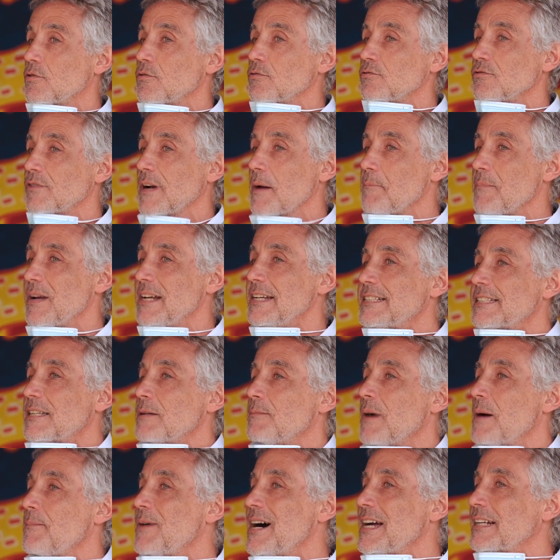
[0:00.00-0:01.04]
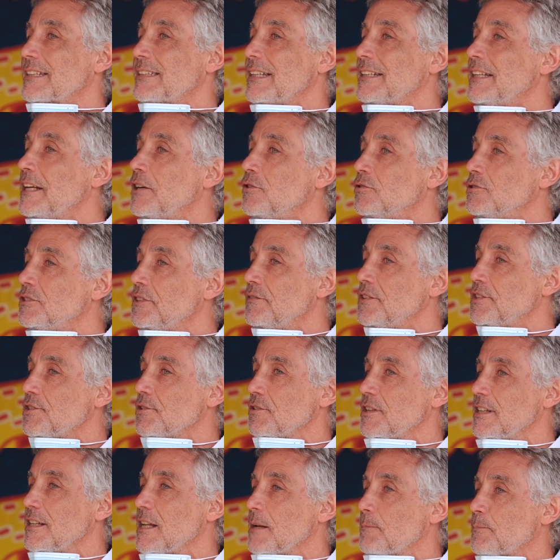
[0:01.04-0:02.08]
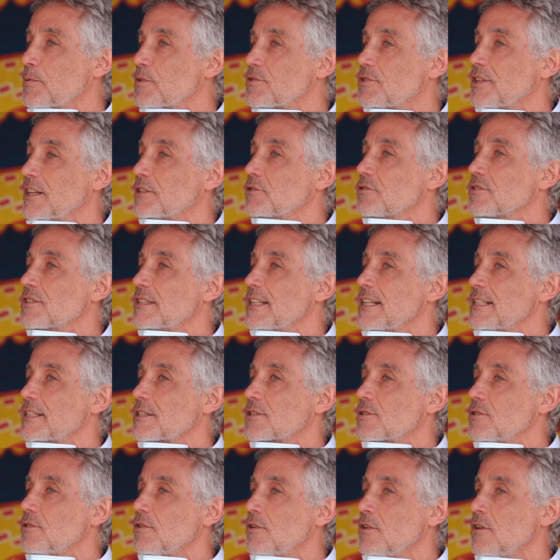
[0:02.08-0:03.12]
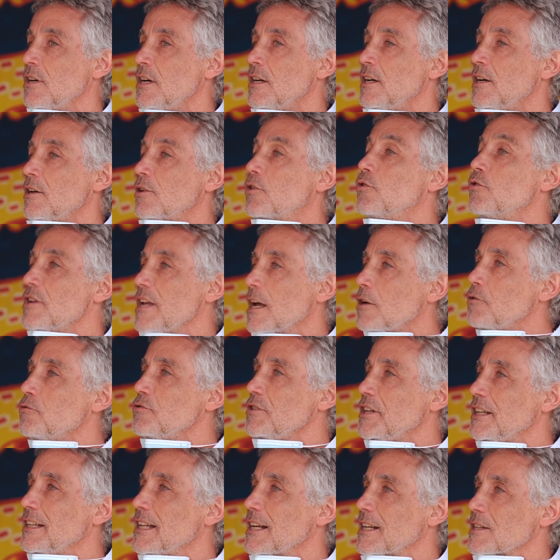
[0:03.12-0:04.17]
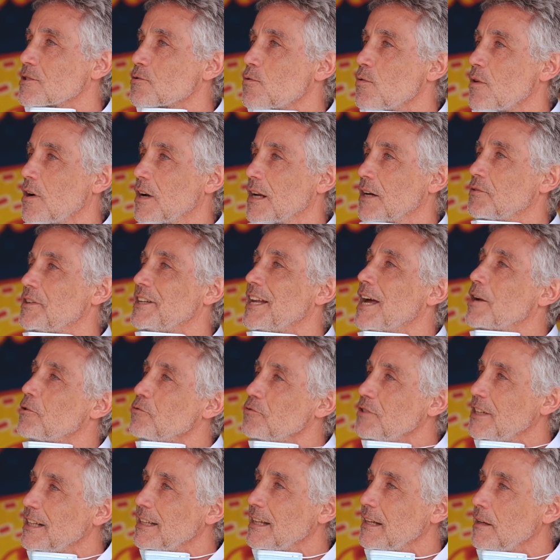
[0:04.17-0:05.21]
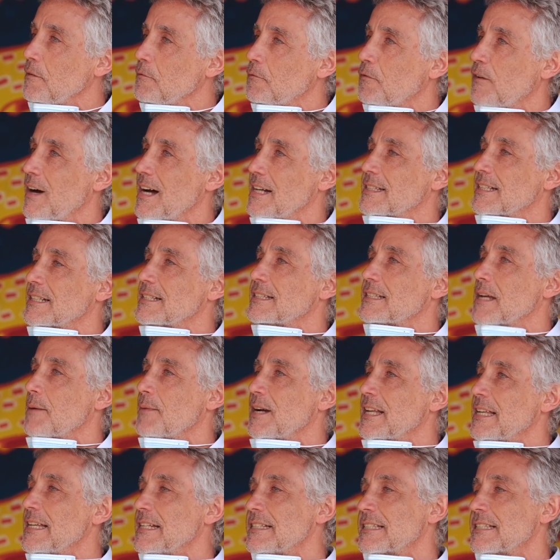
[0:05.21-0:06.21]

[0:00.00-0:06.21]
con una bellissima parte di condivisione del progetto stesso con gli alunni della scuola, quindi alunni dell'infanzia insieme agli